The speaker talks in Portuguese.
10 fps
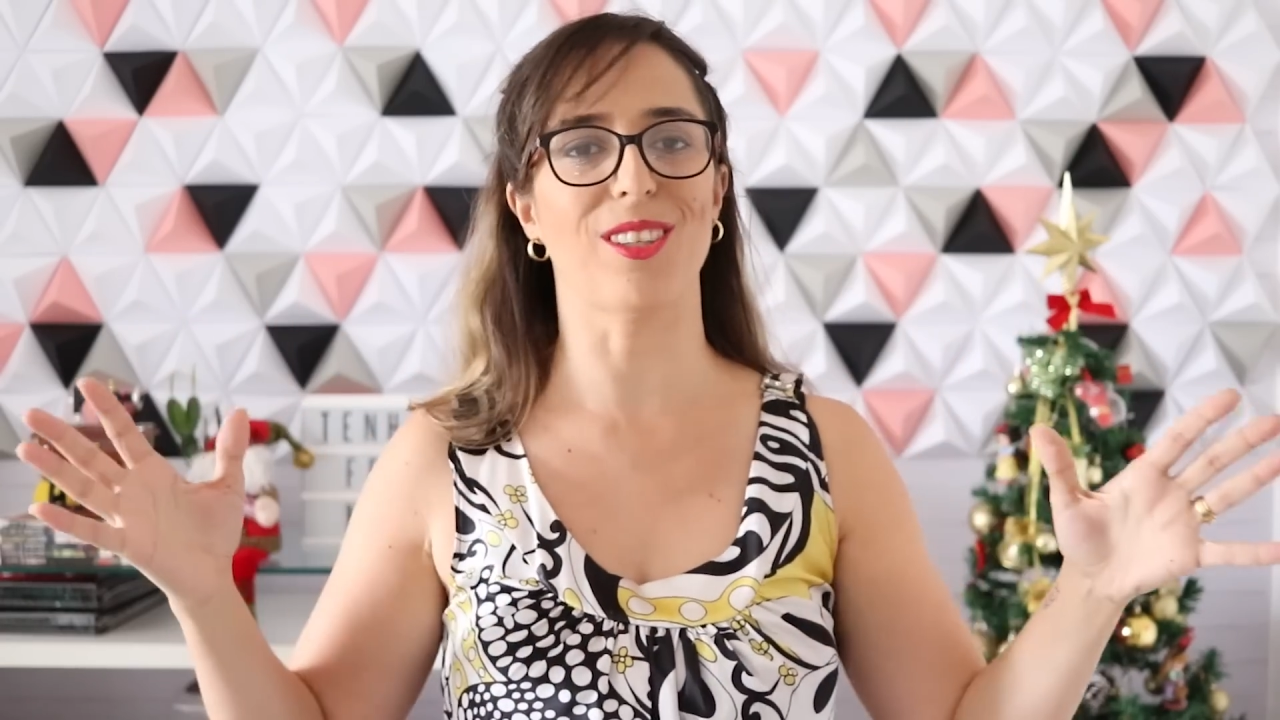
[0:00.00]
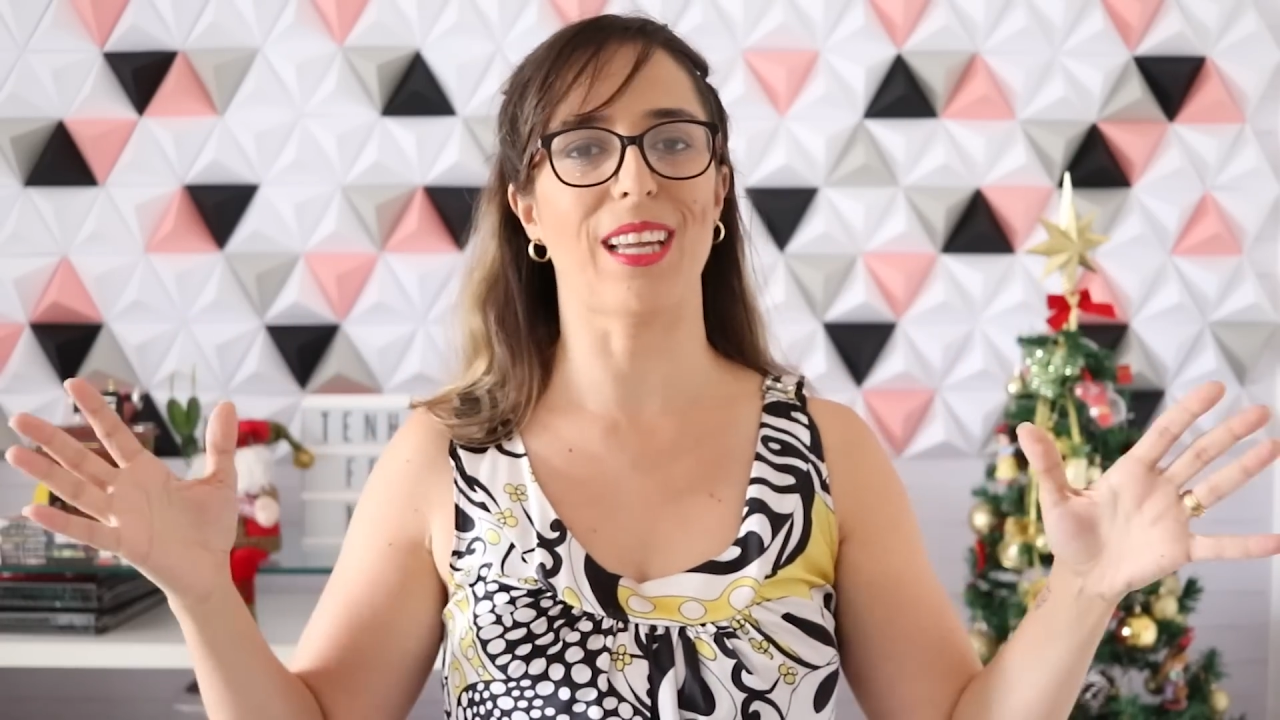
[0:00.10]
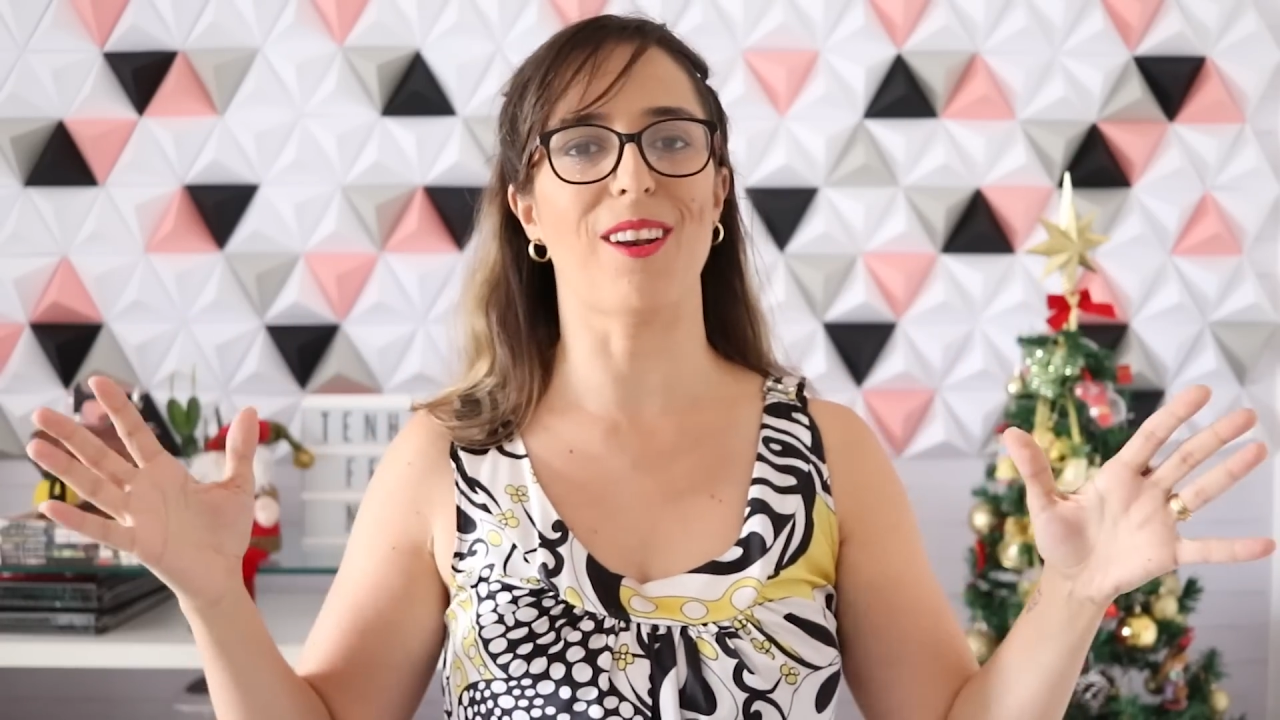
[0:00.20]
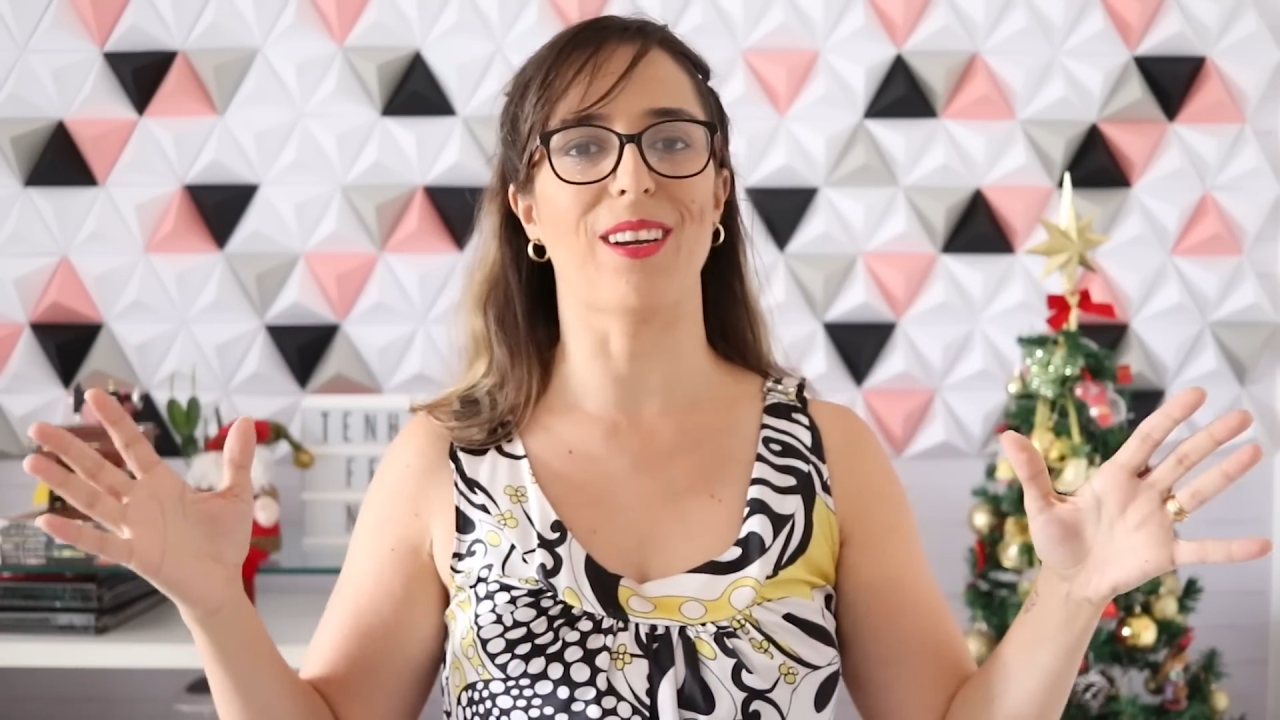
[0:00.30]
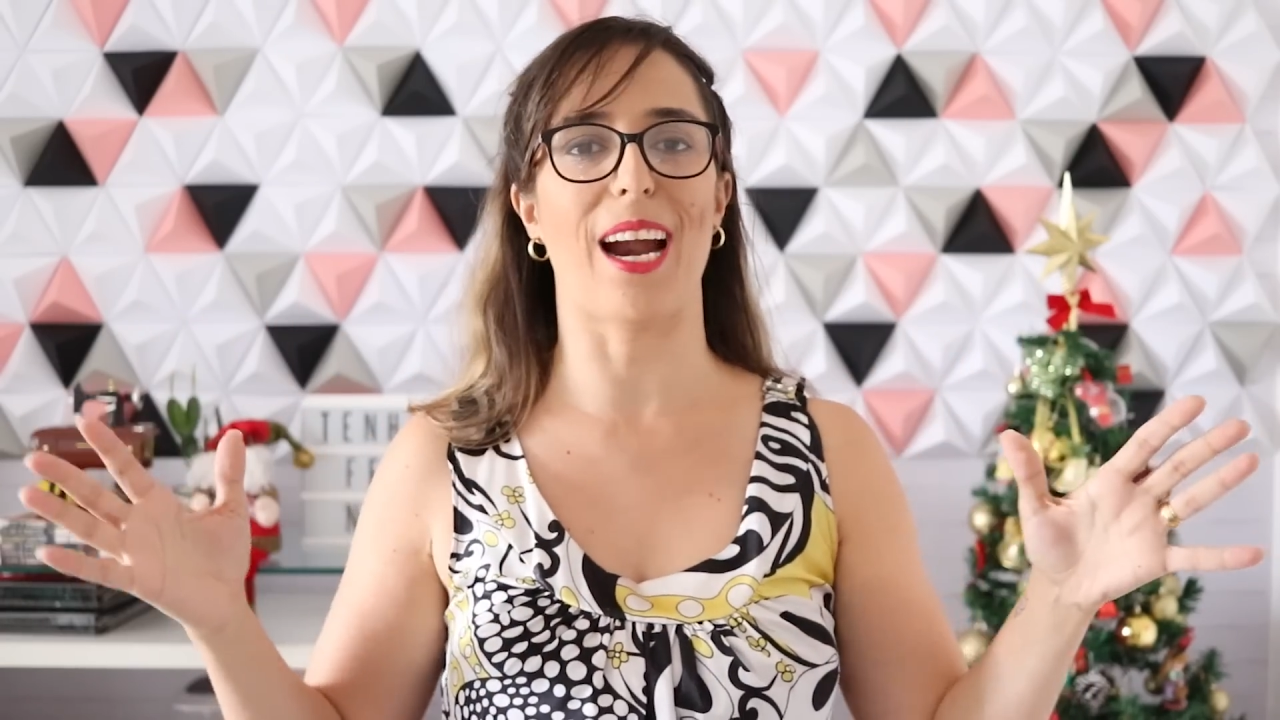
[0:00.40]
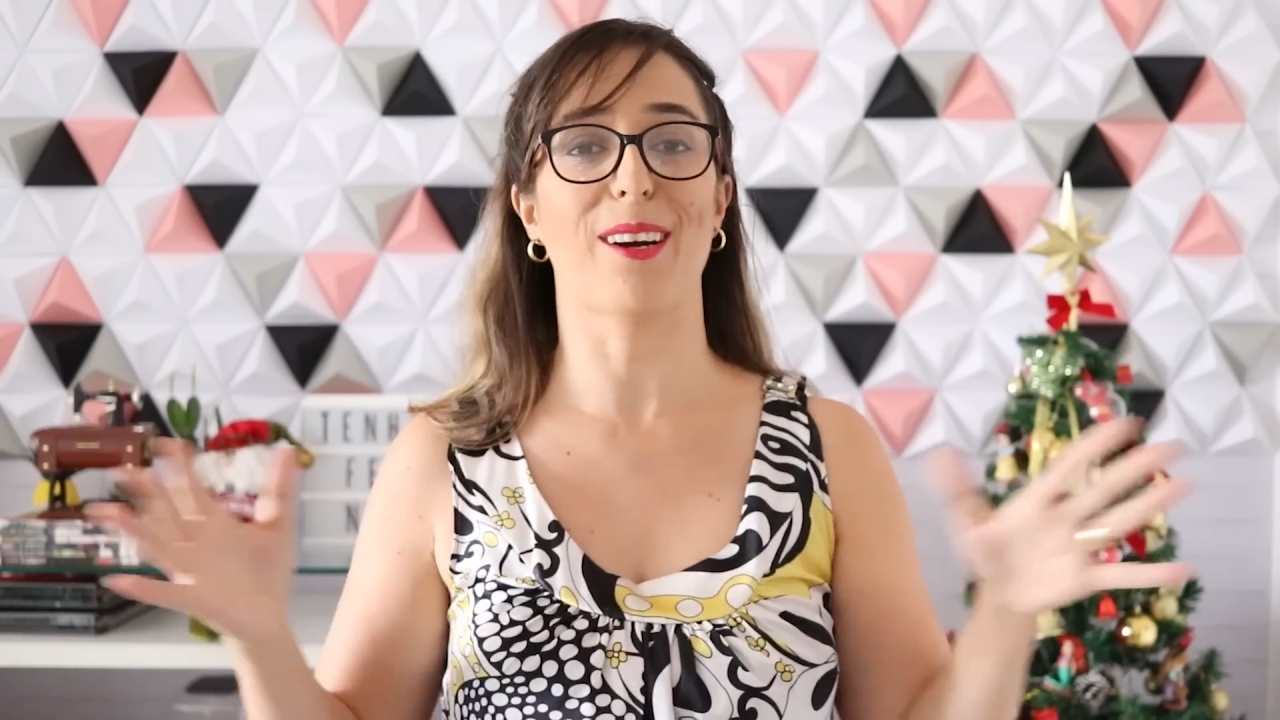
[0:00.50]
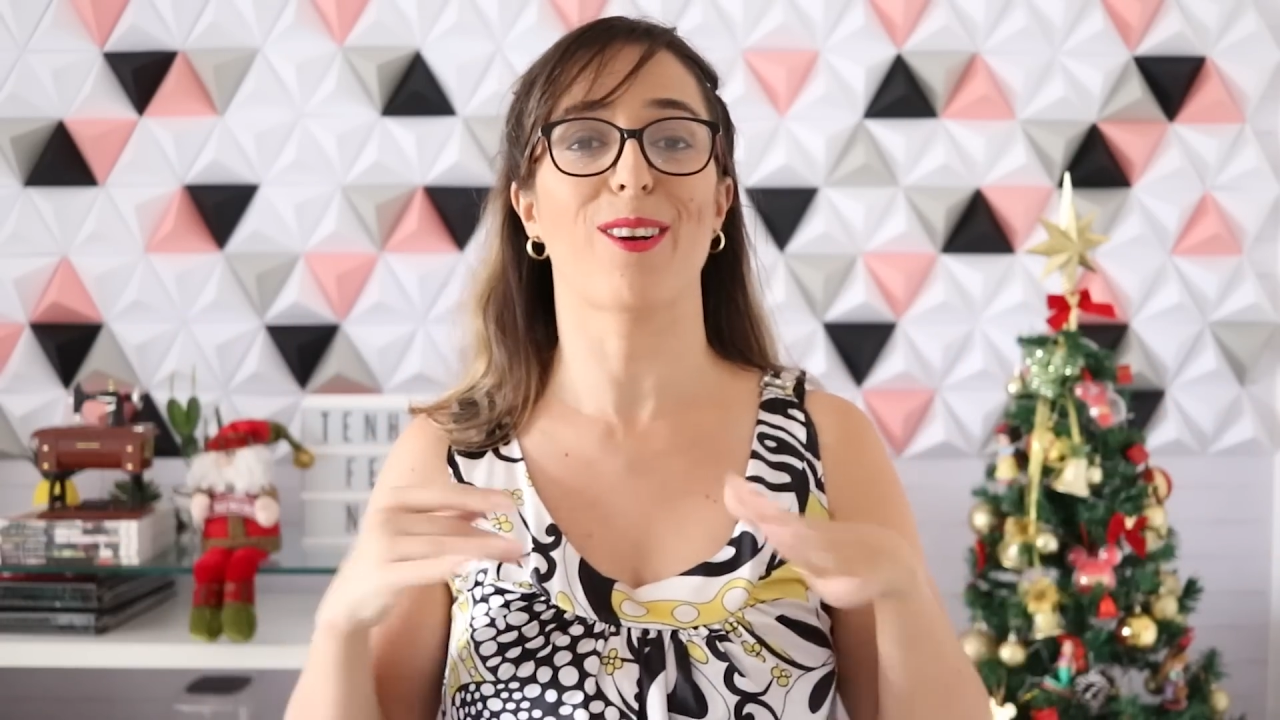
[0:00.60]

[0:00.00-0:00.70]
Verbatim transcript: quanto é lugar,